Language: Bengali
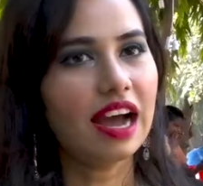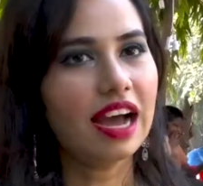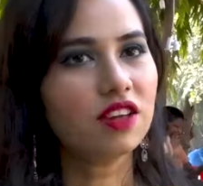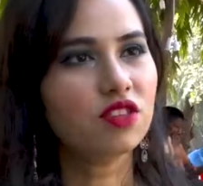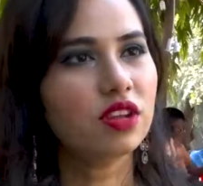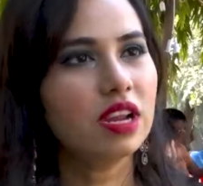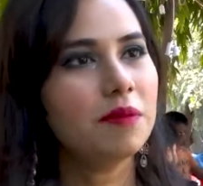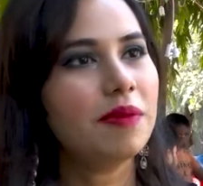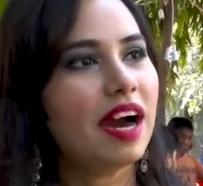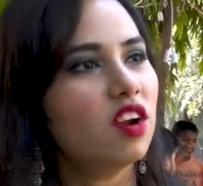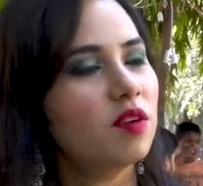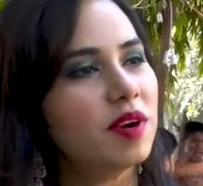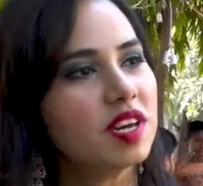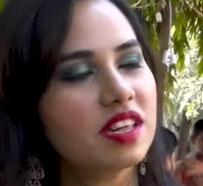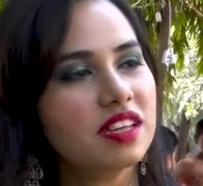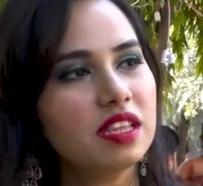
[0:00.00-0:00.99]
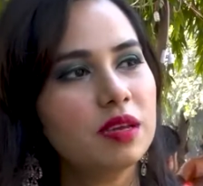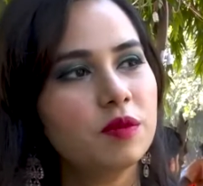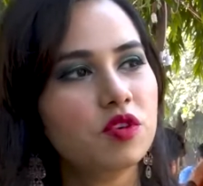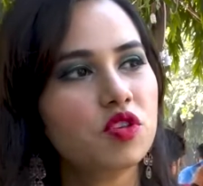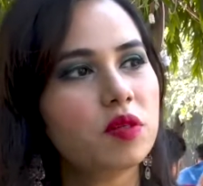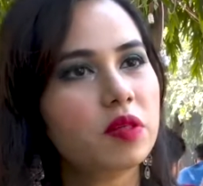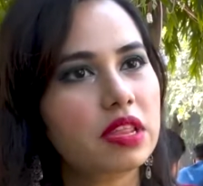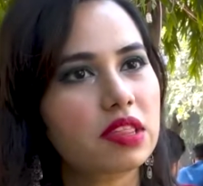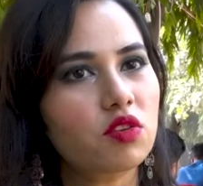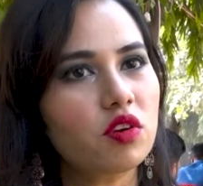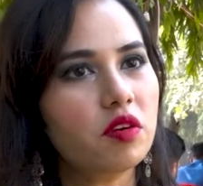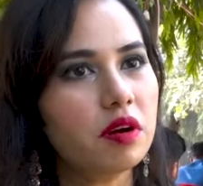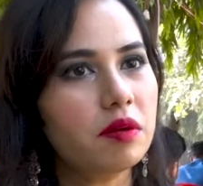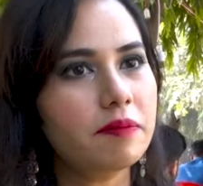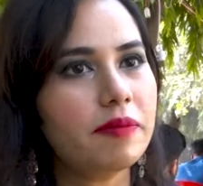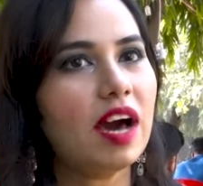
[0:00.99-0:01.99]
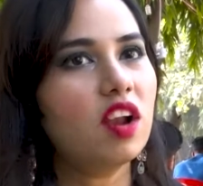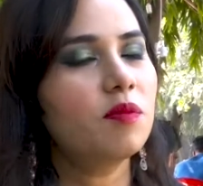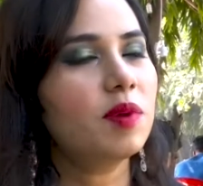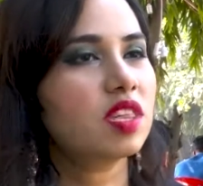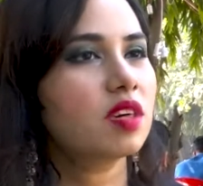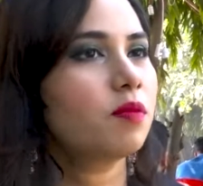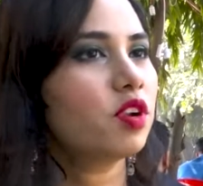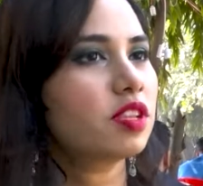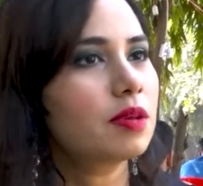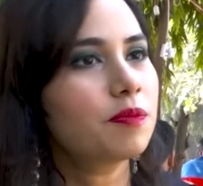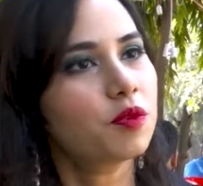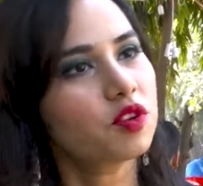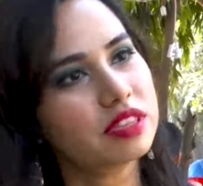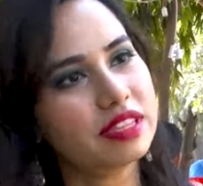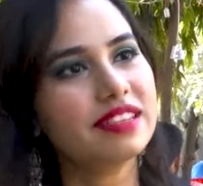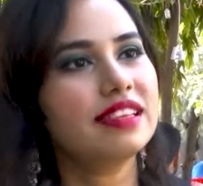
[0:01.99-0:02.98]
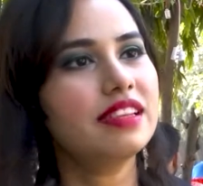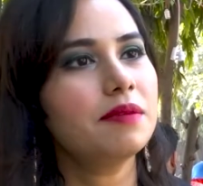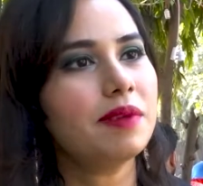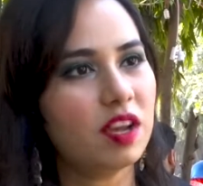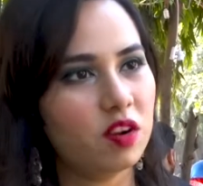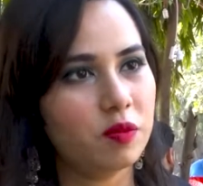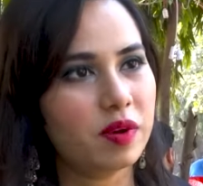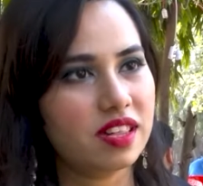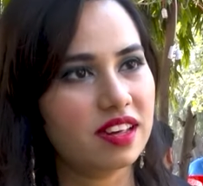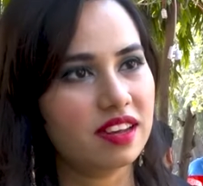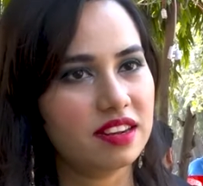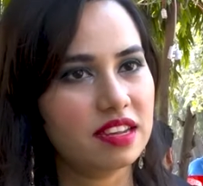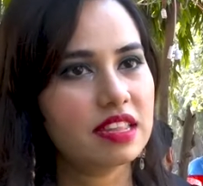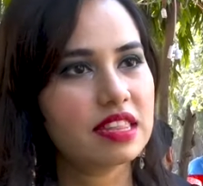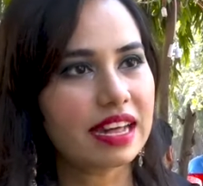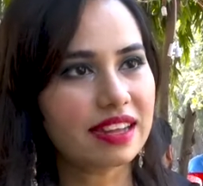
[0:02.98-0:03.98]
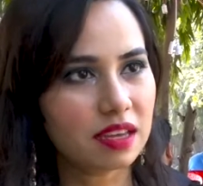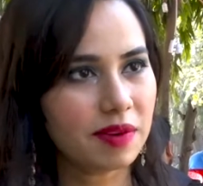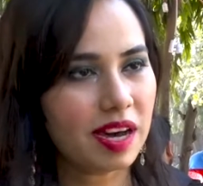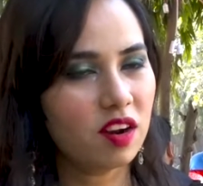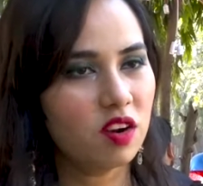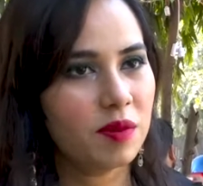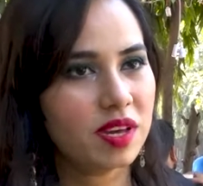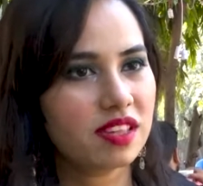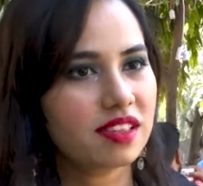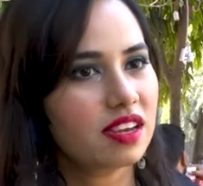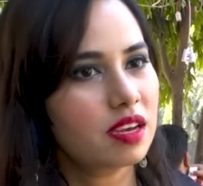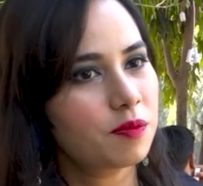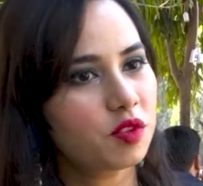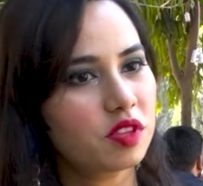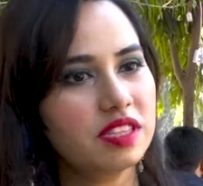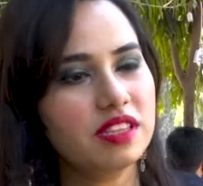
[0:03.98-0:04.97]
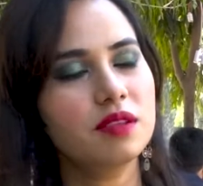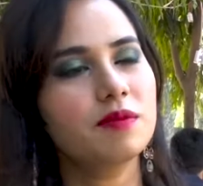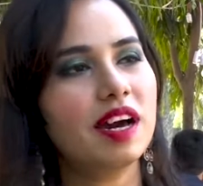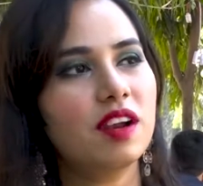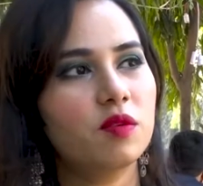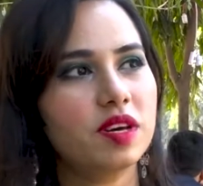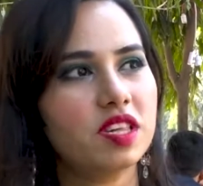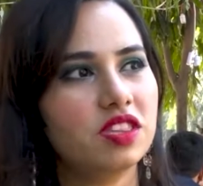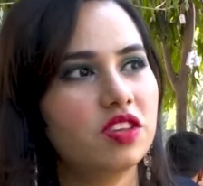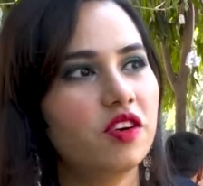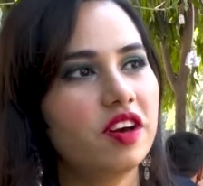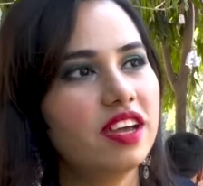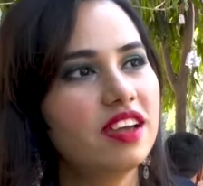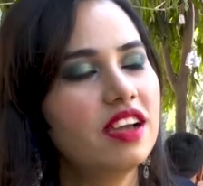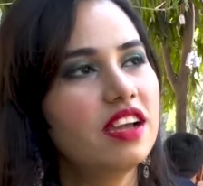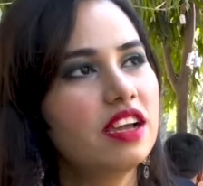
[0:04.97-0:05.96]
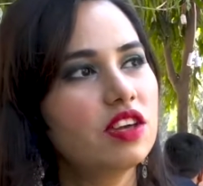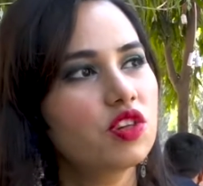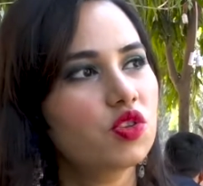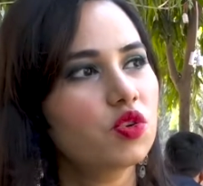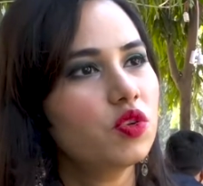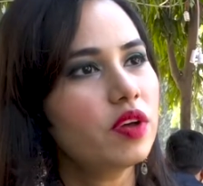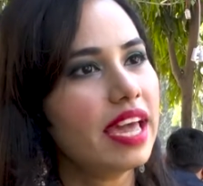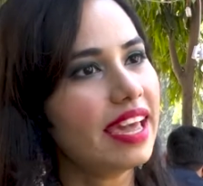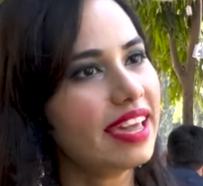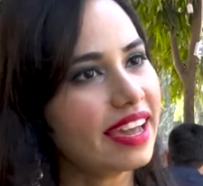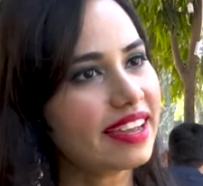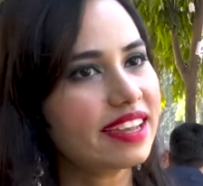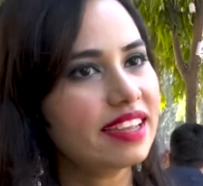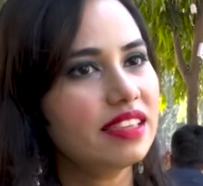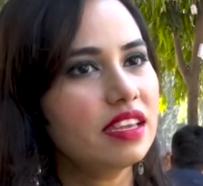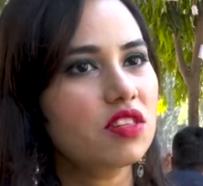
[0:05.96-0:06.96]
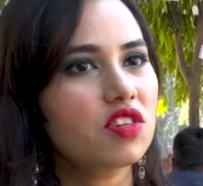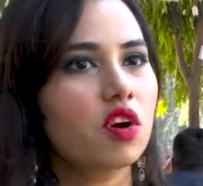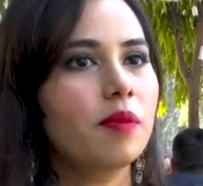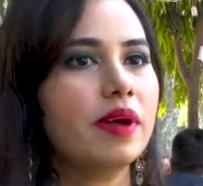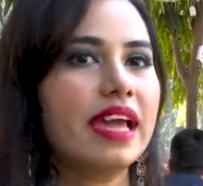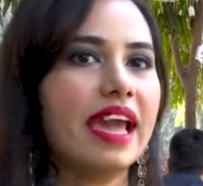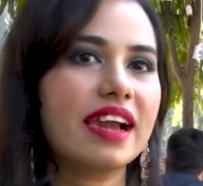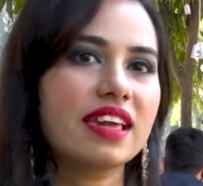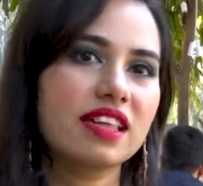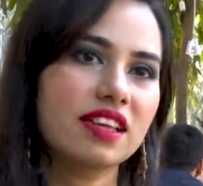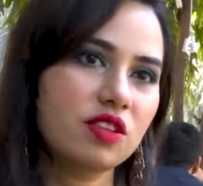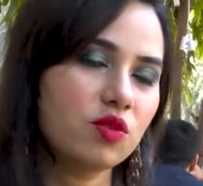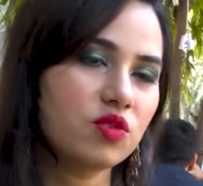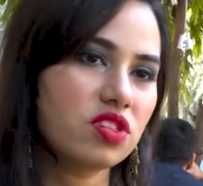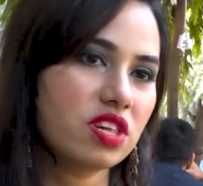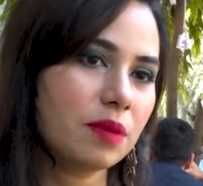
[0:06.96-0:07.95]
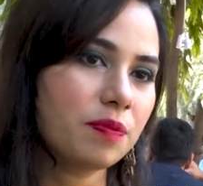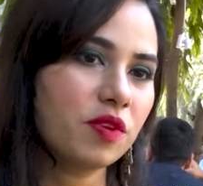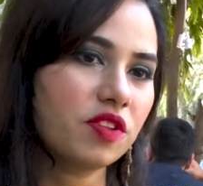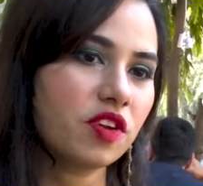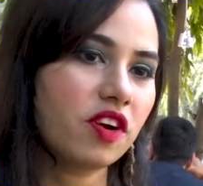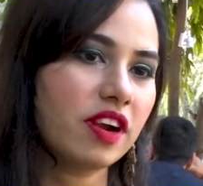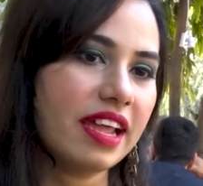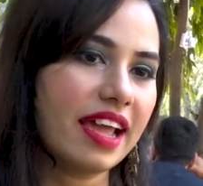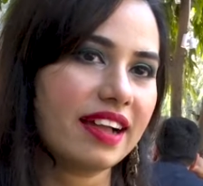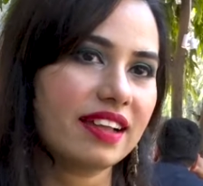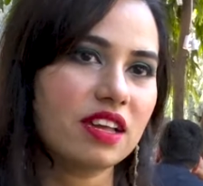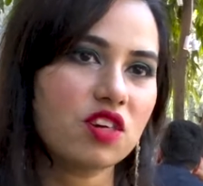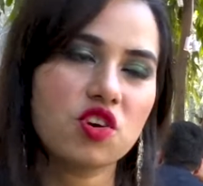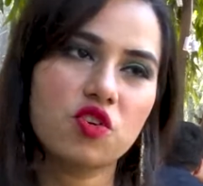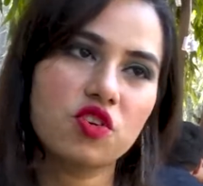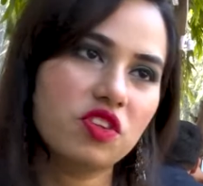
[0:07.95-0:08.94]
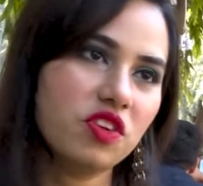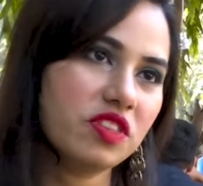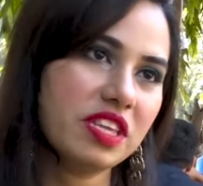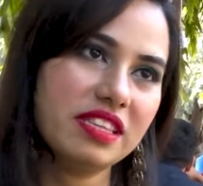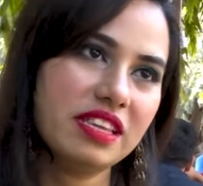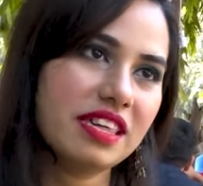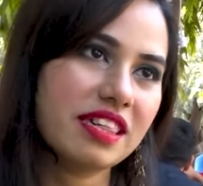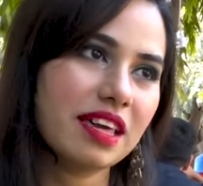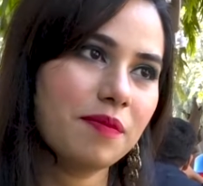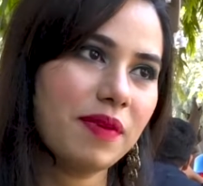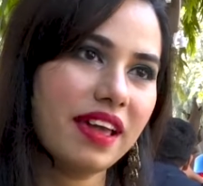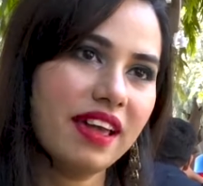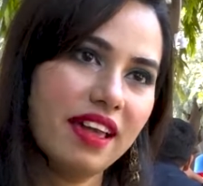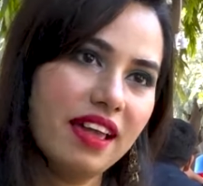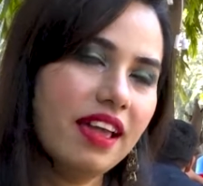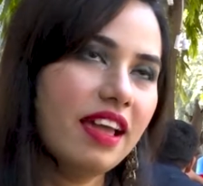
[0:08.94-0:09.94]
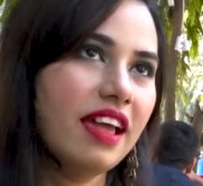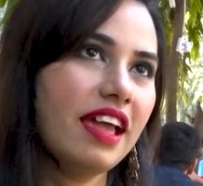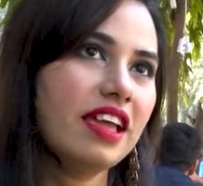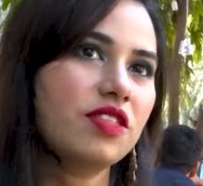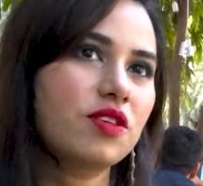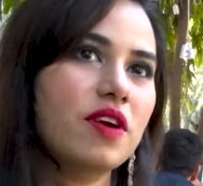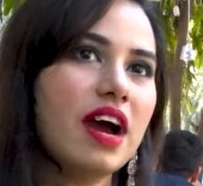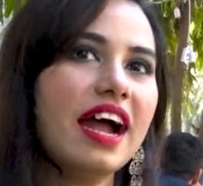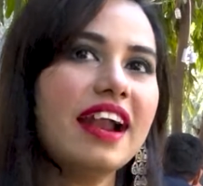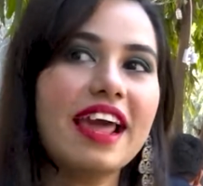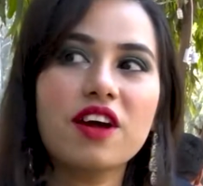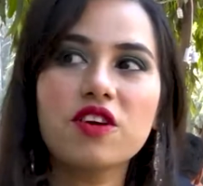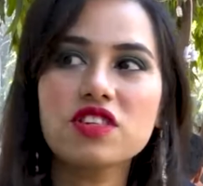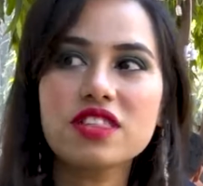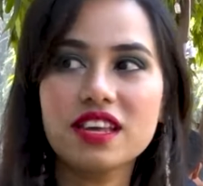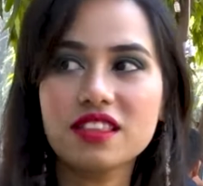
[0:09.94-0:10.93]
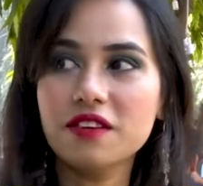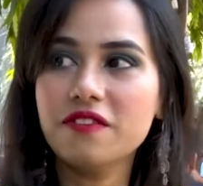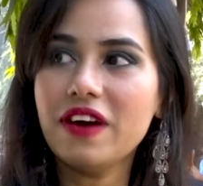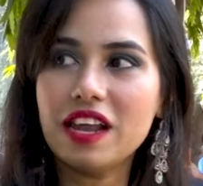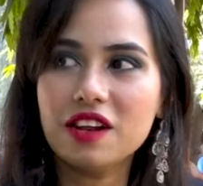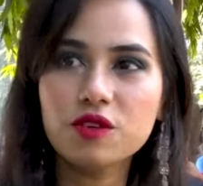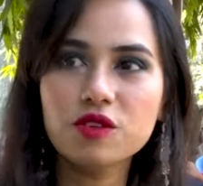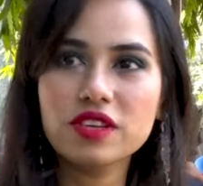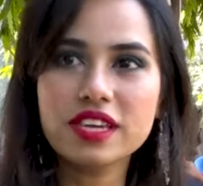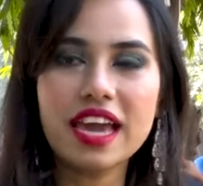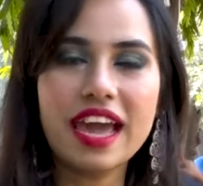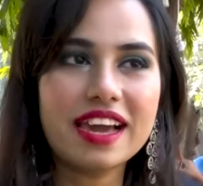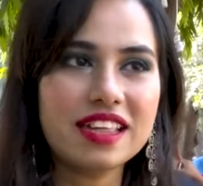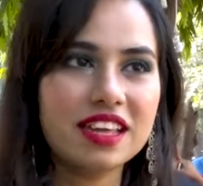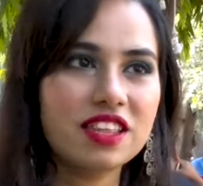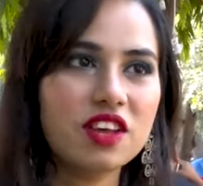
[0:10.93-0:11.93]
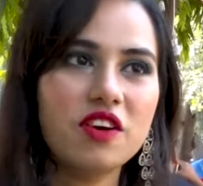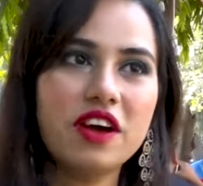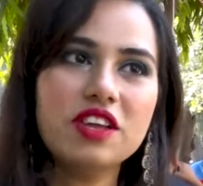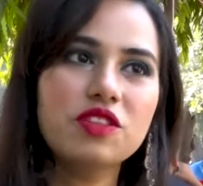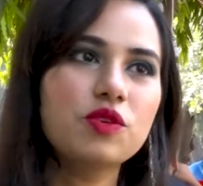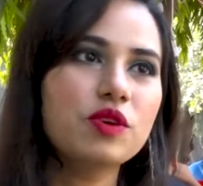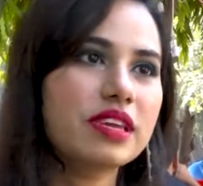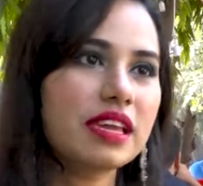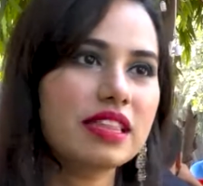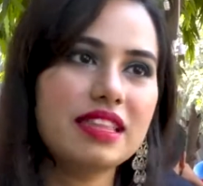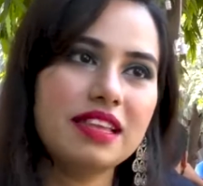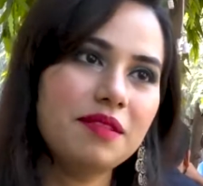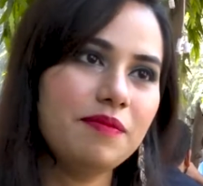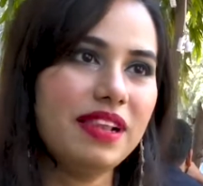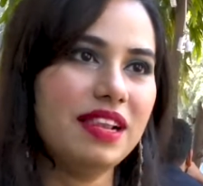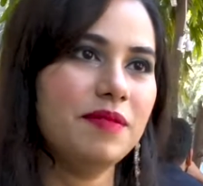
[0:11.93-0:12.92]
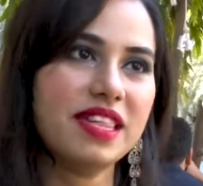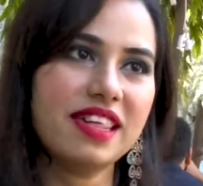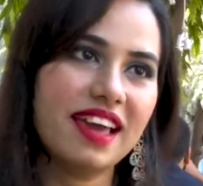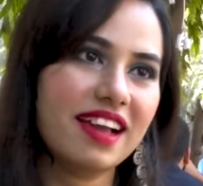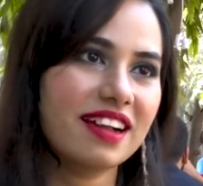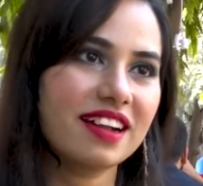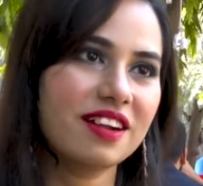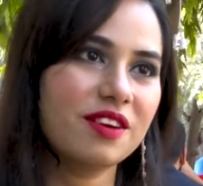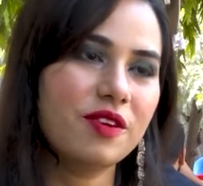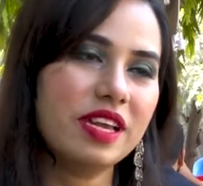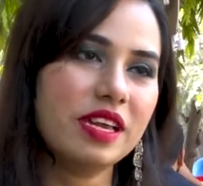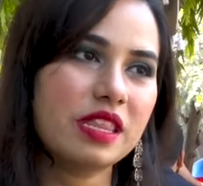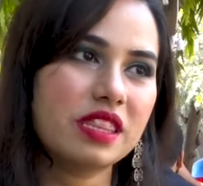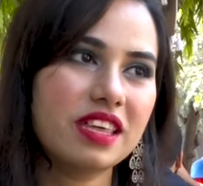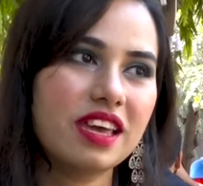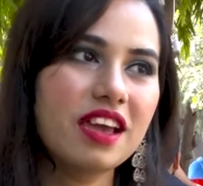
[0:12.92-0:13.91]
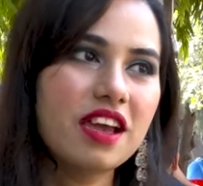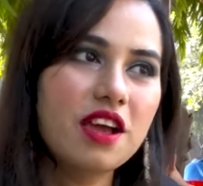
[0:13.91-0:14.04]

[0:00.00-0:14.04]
আসলে ভালোবাসা দিবস তো ভালোবাসা বলতে প্রত্যেক দিনই ভালোবাসা যাকে ভালোবাসে তাকে প্রতিদিনই ভালোবাসতে হয় শুধু এই একটা দিন সবাই একসাথে উদযাপন করে একটা স্মরণীয় দিন হিসেবে এই তো আর এখন সাথে ফাল্গুনটা একসাথে হয় দুইটা দিন মিলেমিশে একাকার হয়ে গেছে